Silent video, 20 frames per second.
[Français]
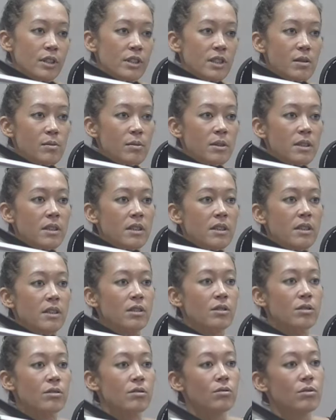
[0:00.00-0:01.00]
que le chocolat,
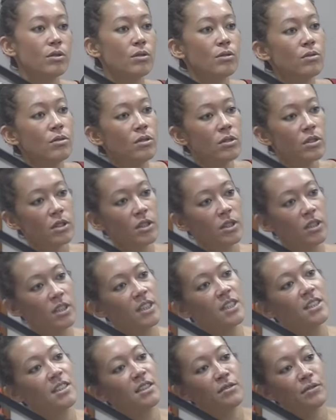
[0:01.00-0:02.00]
c'est vachement
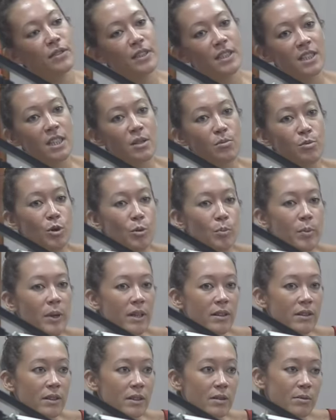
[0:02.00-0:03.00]
C'est facile pour
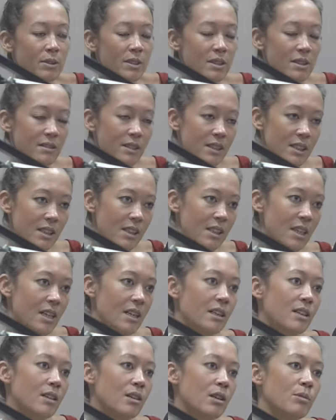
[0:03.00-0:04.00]
personne, mais c'est vrai qu'il y
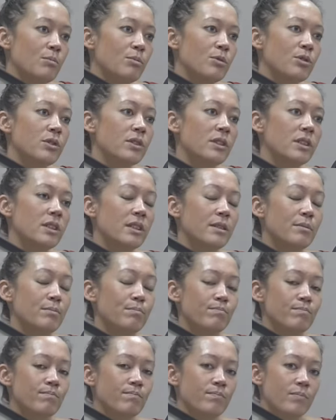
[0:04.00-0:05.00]
a quand même des.
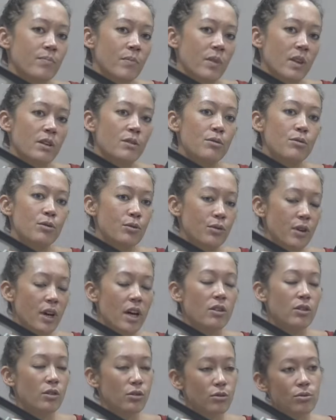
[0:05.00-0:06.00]
Il faut faire
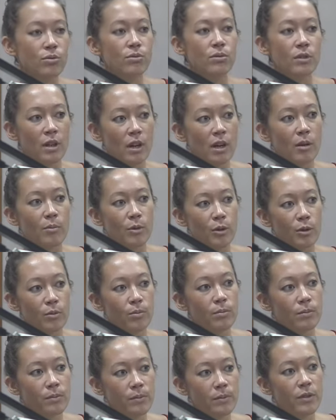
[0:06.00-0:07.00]
attention quand même.
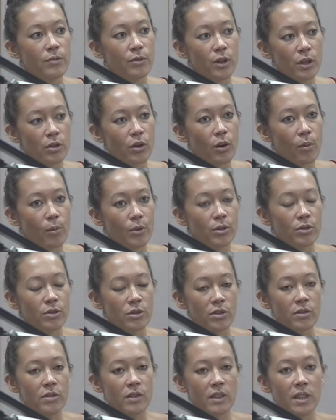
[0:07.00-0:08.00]
Euh, il faut être en bonne
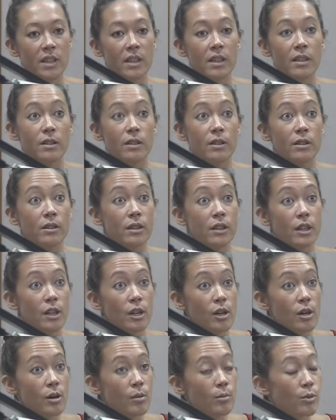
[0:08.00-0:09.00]
santé. Euh,
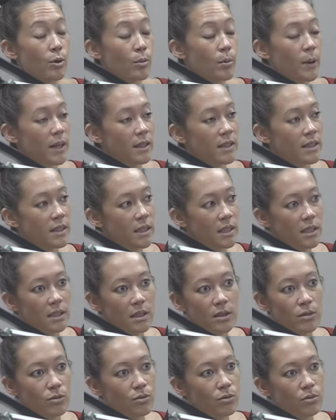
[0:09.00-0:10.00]
pour
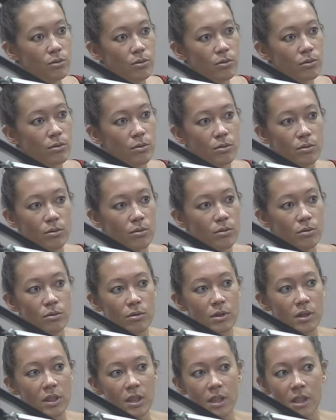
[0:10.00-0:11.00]
pratiquer tous
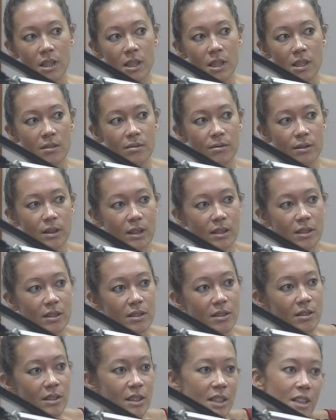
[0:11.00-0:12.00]
ces. Enfin,
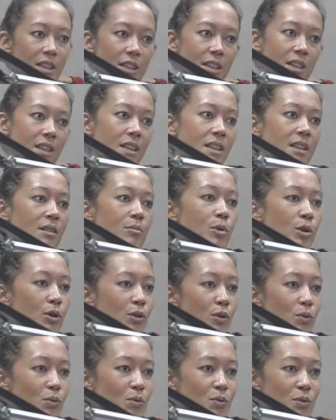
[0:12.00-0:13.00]
pendant
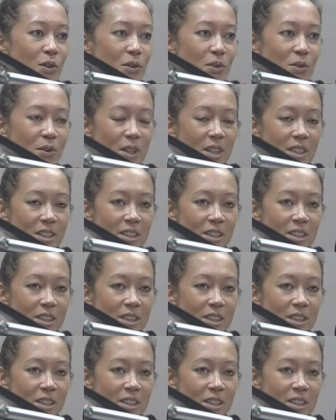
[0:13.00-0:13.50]
longtemps, quoi.